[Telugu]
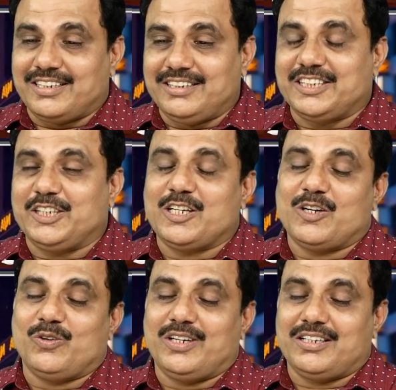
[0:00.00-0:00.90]

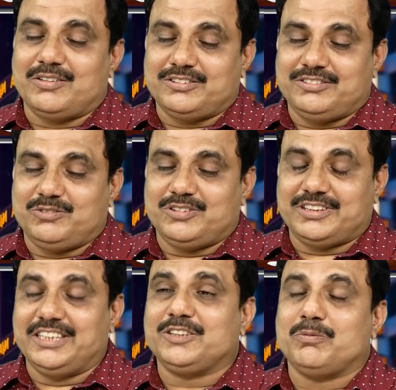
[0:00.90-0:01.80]
రీసెంట్గా కూడా
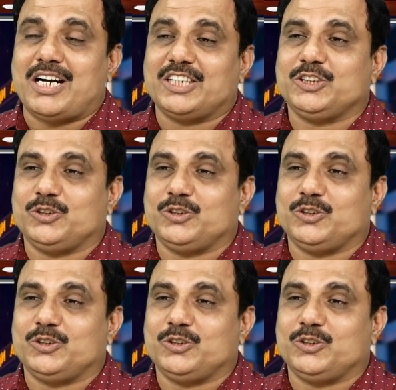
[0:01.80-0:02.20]
సిన్స్ మార్చ్